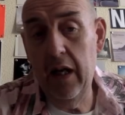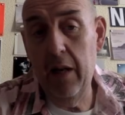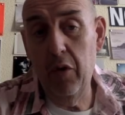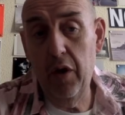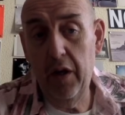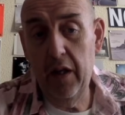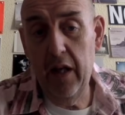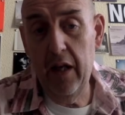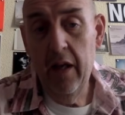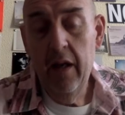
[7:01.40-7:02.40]
de la
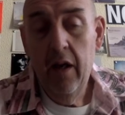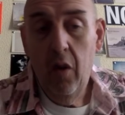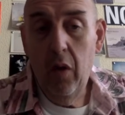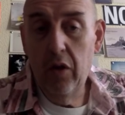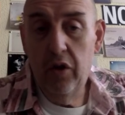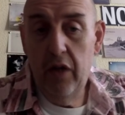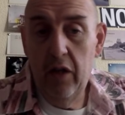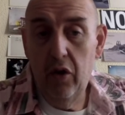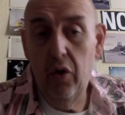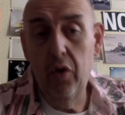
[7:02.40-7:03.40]
modernidad cuando tiene
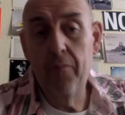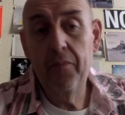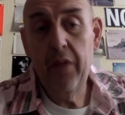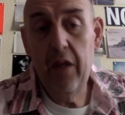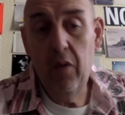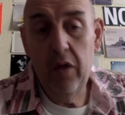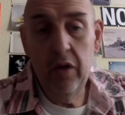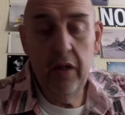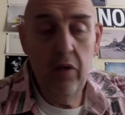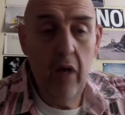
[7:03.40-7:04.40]
todo y cuando ha
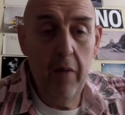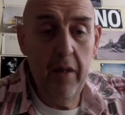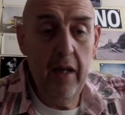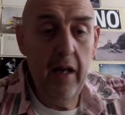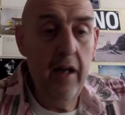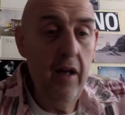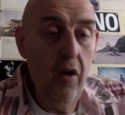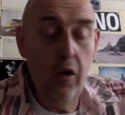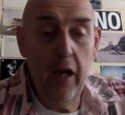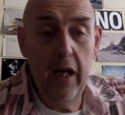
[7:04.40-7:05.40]
tenido una vida
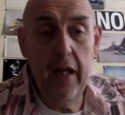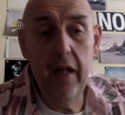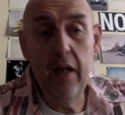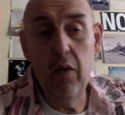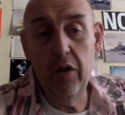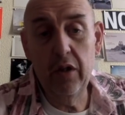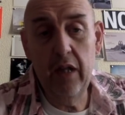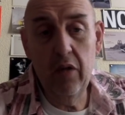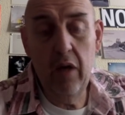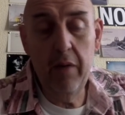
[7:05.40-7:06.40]
lograda y cuando ha
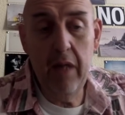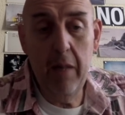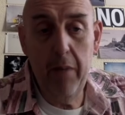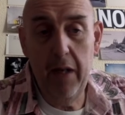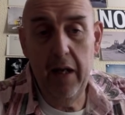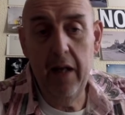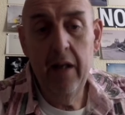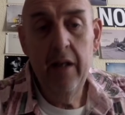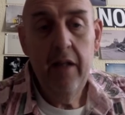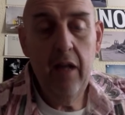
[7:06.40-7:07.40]
tenido una vida plena
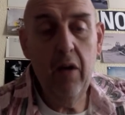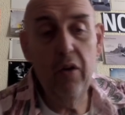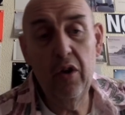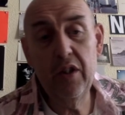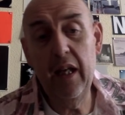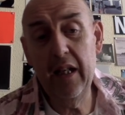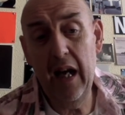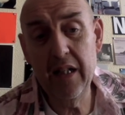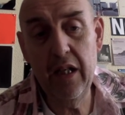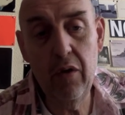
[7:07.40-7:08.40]
y cuando no
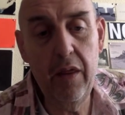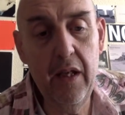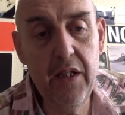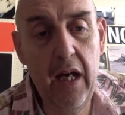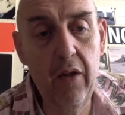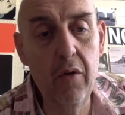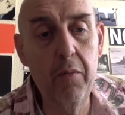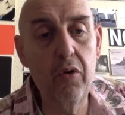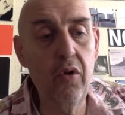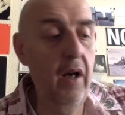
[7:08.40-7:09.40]
ha sido acechado
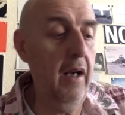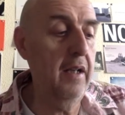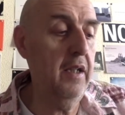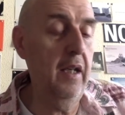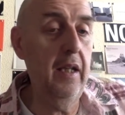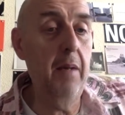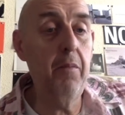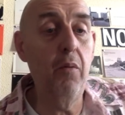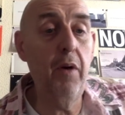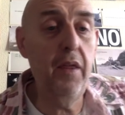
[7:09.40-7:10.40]
por toda clase de
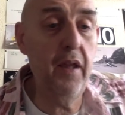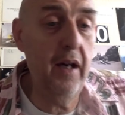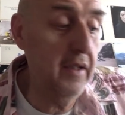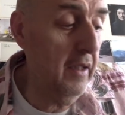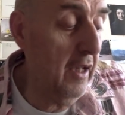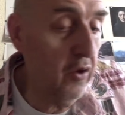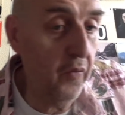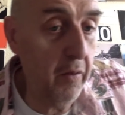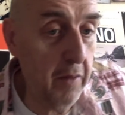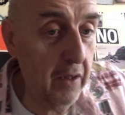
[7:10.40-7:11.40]
pobrezas, de
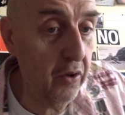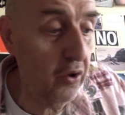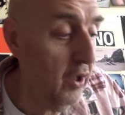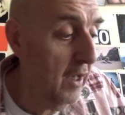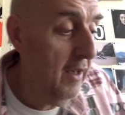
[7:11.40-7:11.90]
sufrimientos